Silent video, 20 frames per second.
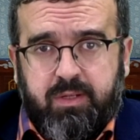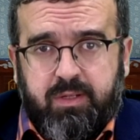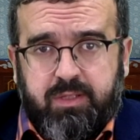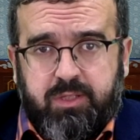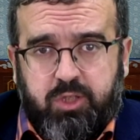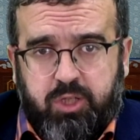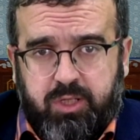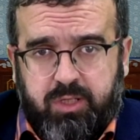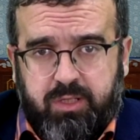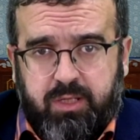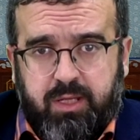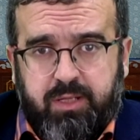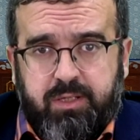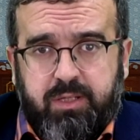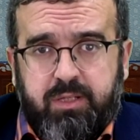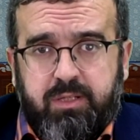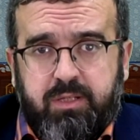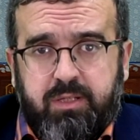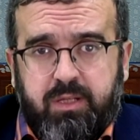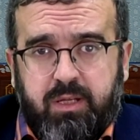
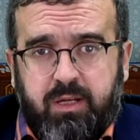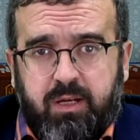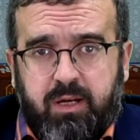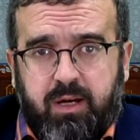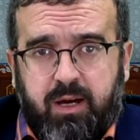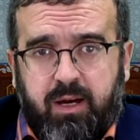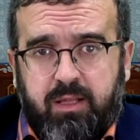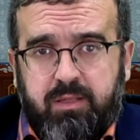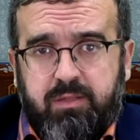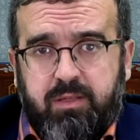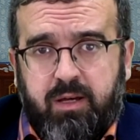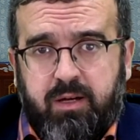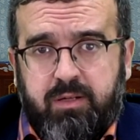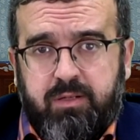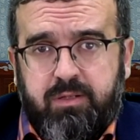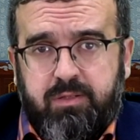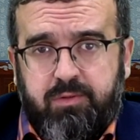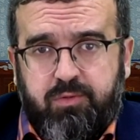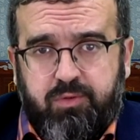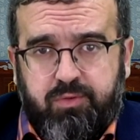cinlerin,
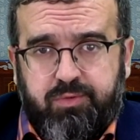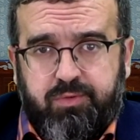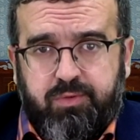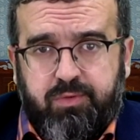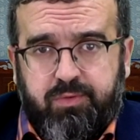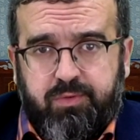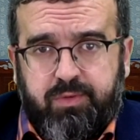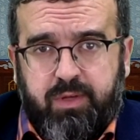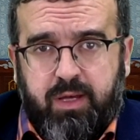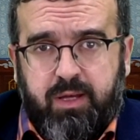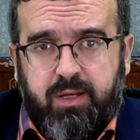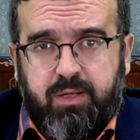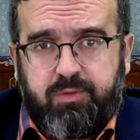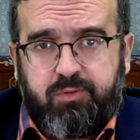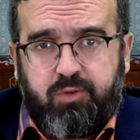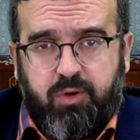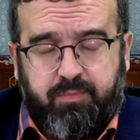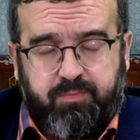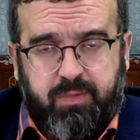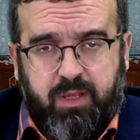Allah'ın huzuruna
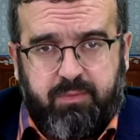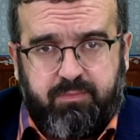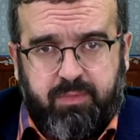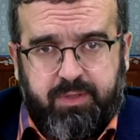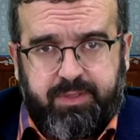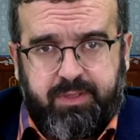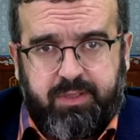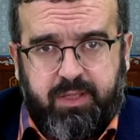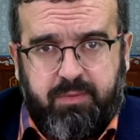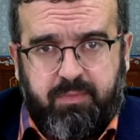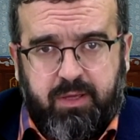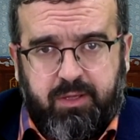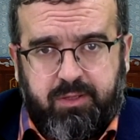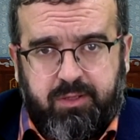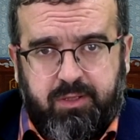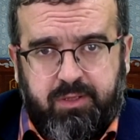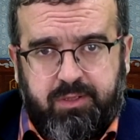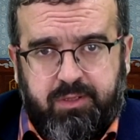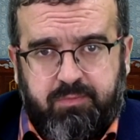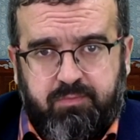toplanması
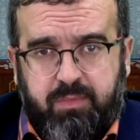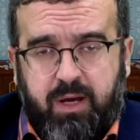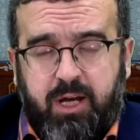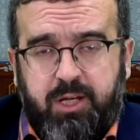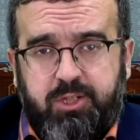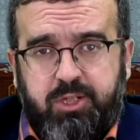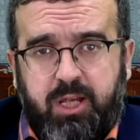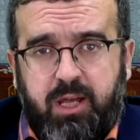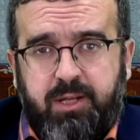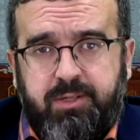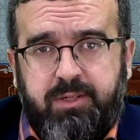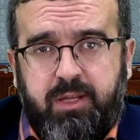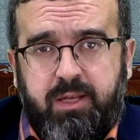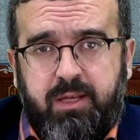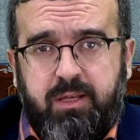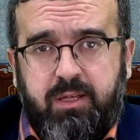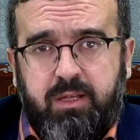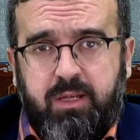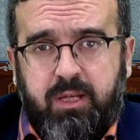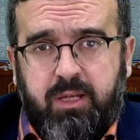demektir. Mahşer
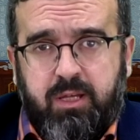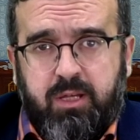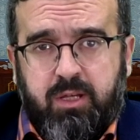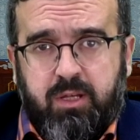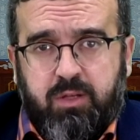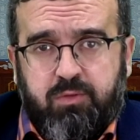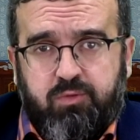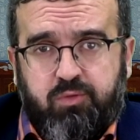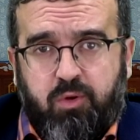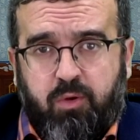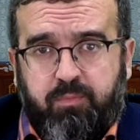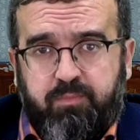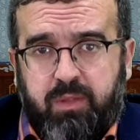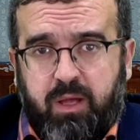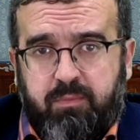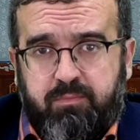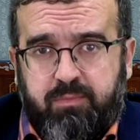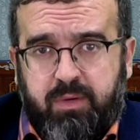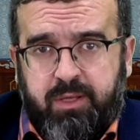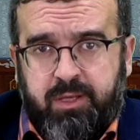de
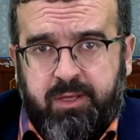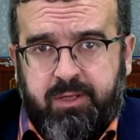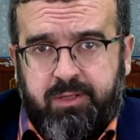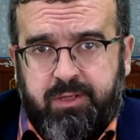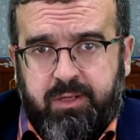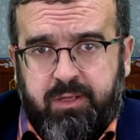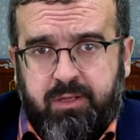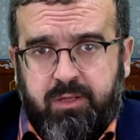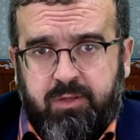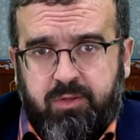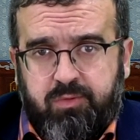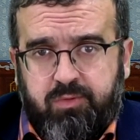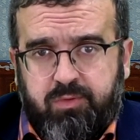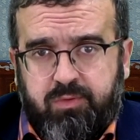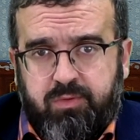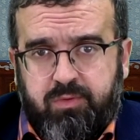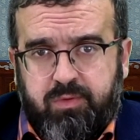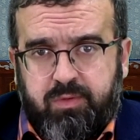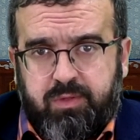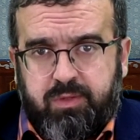toplanma yeri
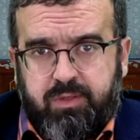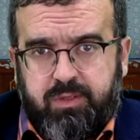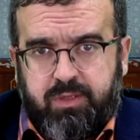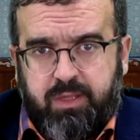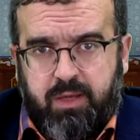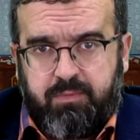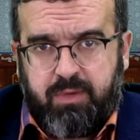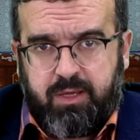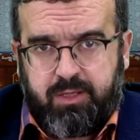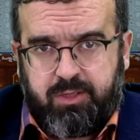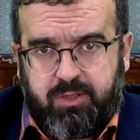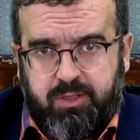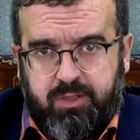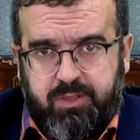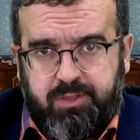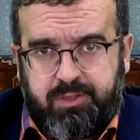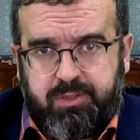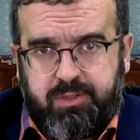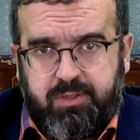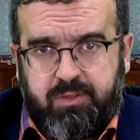
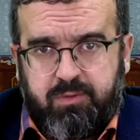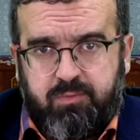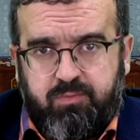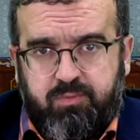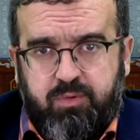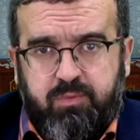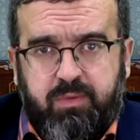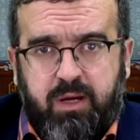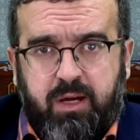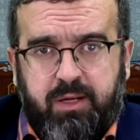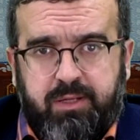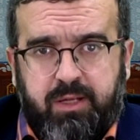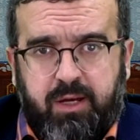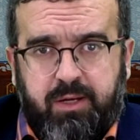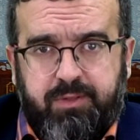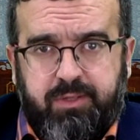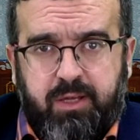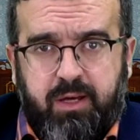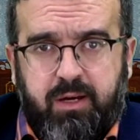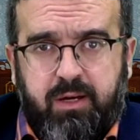demektir. Bu
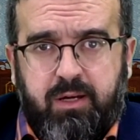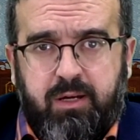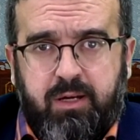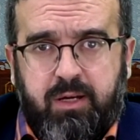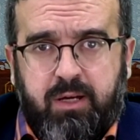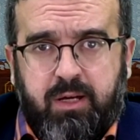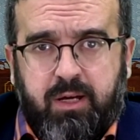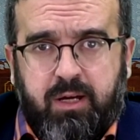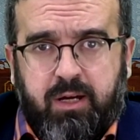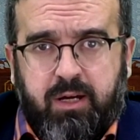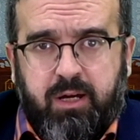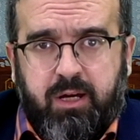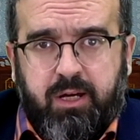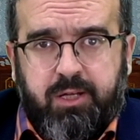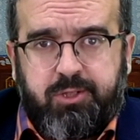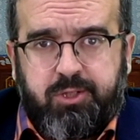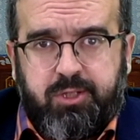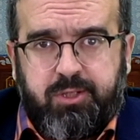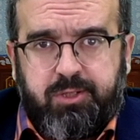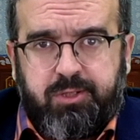manada
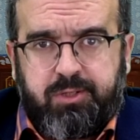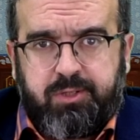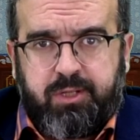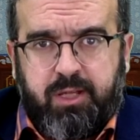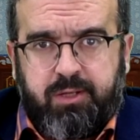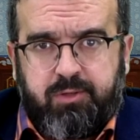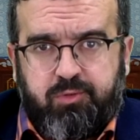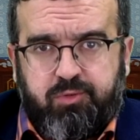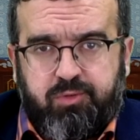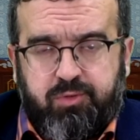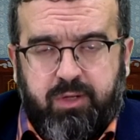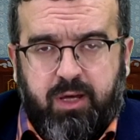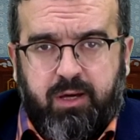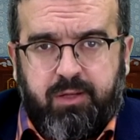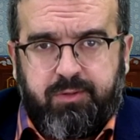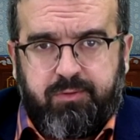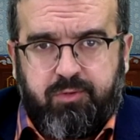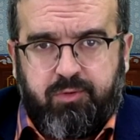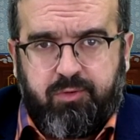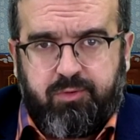haşirden şunu
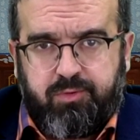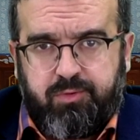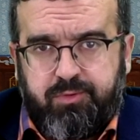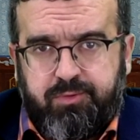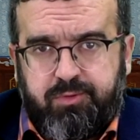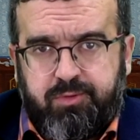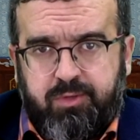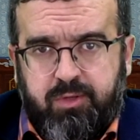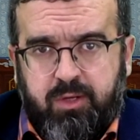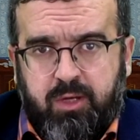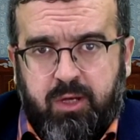anlıyoruz.